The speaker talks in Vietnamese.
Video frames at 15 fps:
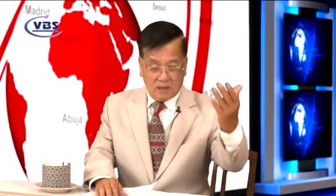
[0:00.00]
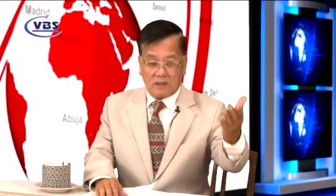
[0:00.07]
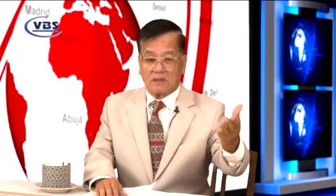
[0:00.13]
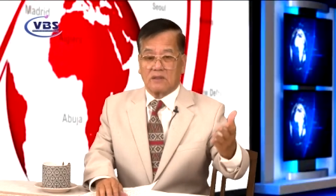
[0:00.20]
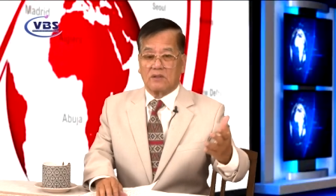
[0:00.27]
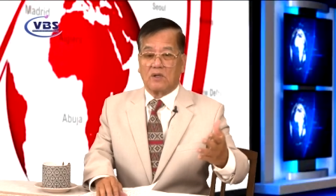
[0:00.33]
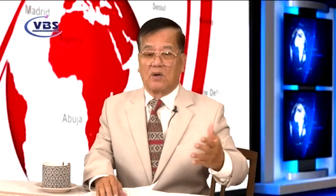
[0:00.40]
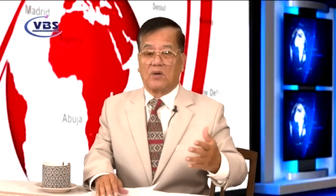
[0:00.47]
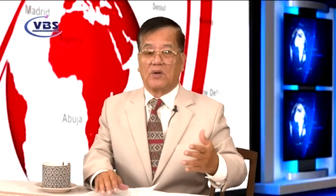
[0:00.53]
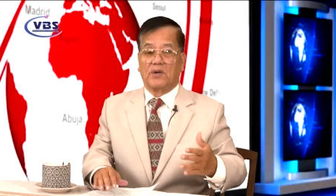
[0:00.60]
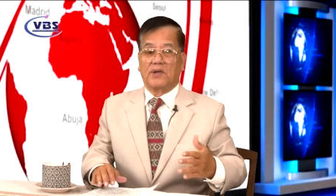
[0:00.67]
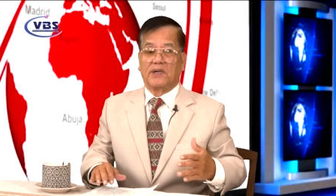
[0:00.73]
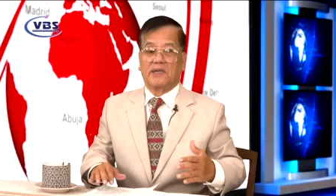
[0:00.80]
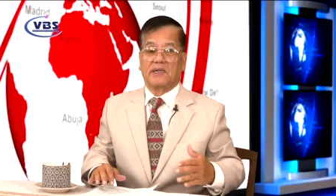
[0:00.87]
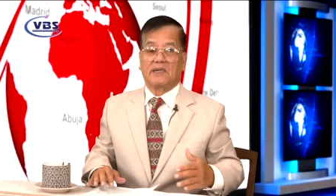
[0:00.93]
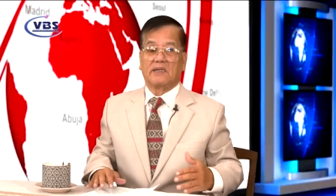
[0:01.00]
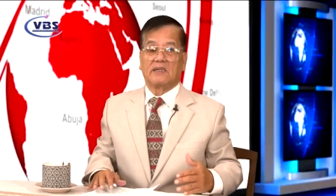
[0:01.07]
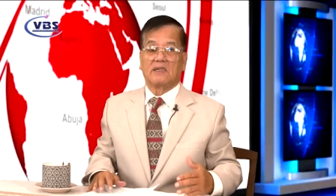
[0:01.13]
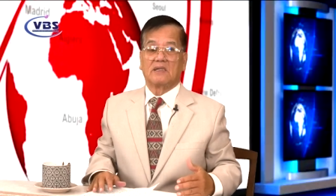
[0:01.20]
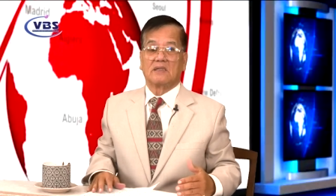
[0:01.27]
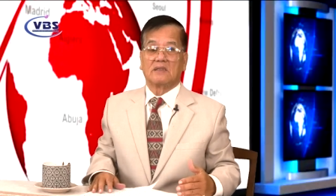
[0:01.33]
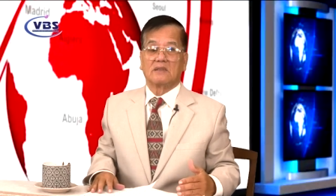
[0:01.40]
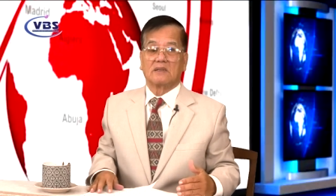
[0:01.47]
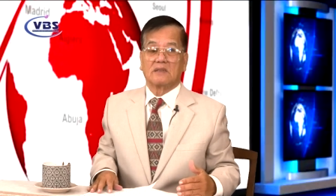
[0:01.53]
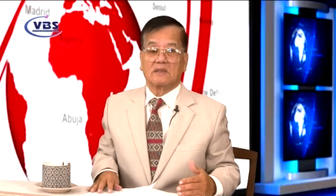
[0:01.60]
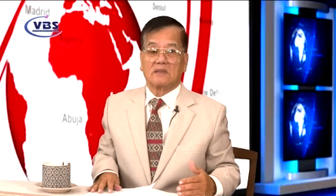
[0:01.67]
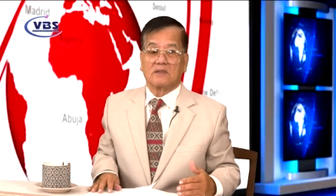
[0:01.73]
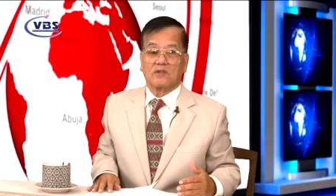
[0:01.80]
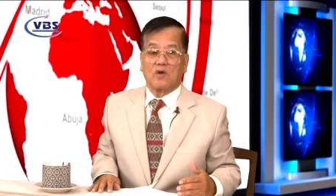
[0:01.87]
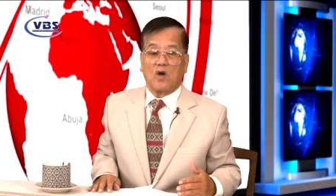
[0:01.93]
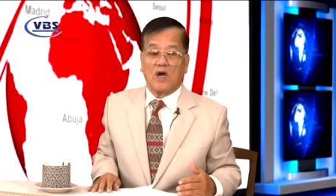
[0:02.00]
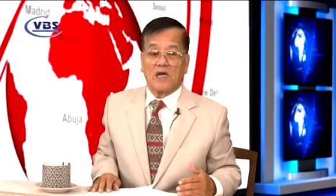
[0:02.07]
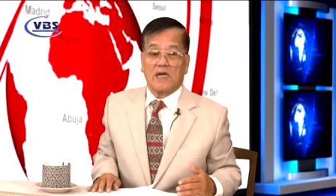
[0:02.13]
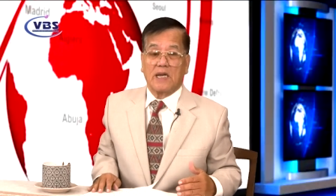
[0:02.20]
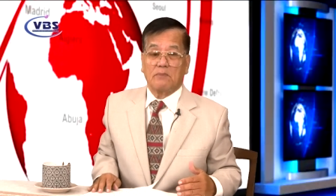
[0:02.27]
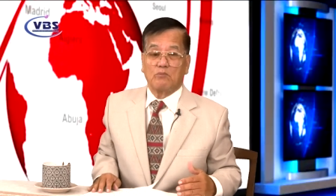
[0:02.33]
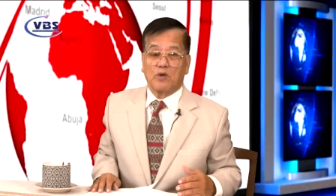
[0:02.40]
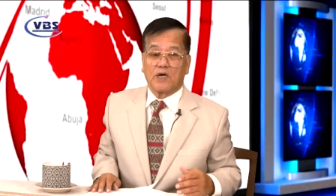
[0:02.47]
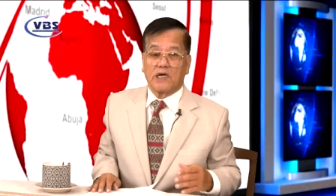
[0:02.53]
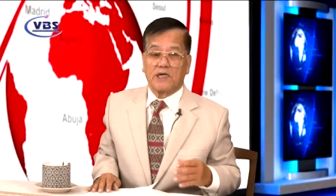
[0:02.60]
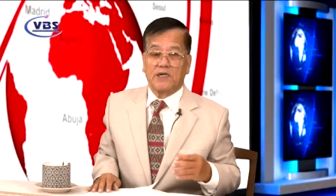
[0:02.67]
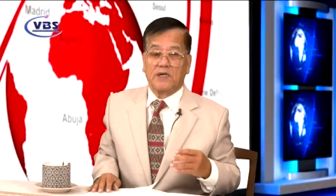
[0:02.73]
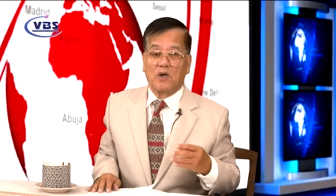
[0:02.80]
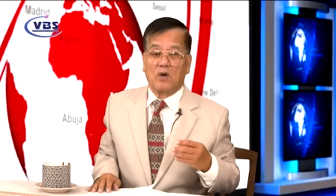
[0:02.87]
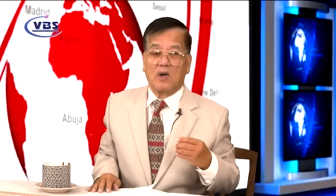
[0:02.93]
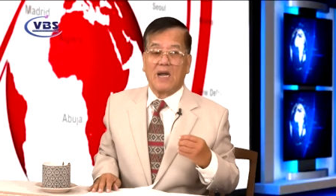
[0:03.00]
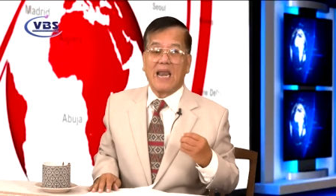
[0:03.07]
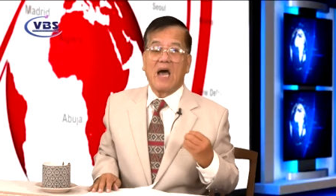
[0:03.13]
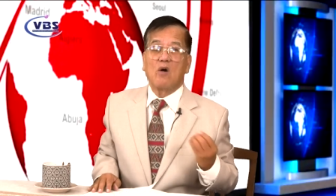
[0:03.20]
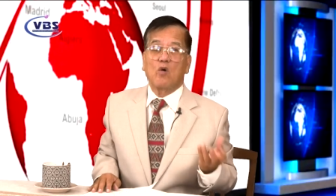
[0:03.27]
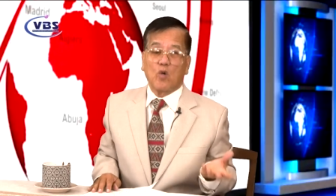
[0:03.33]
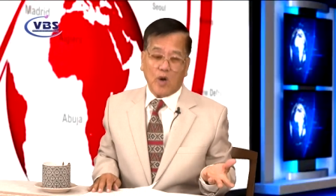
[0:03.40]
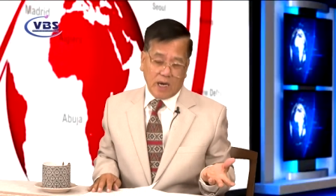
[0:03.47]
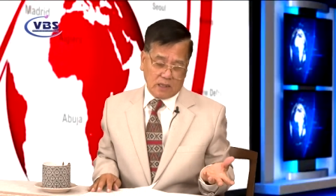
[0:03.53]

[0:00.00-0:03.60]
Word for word: rồi nói lên một cái điều láo khoét.